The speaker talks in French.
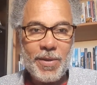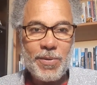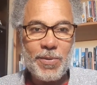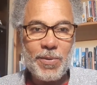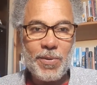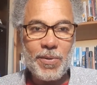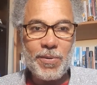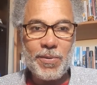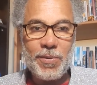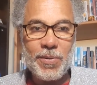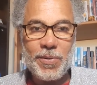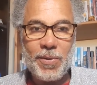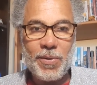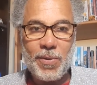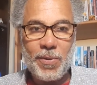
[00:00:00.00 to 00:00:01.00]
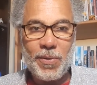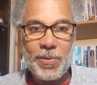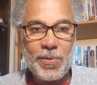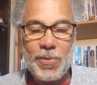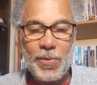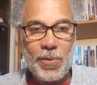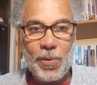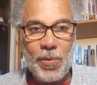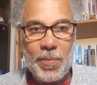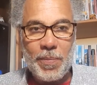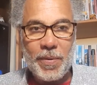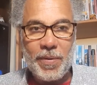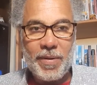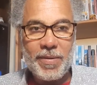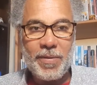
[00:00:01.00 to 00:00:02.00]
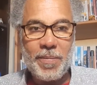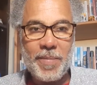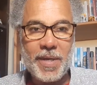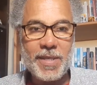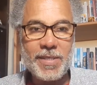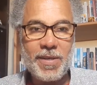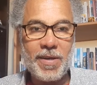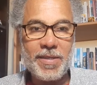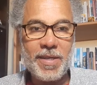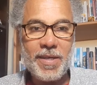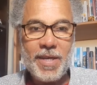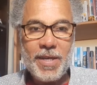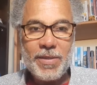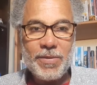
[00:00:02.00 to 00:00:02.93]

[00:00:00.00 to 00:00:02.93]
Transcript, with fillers: tout, tout, euh, tout, groupe de personnes,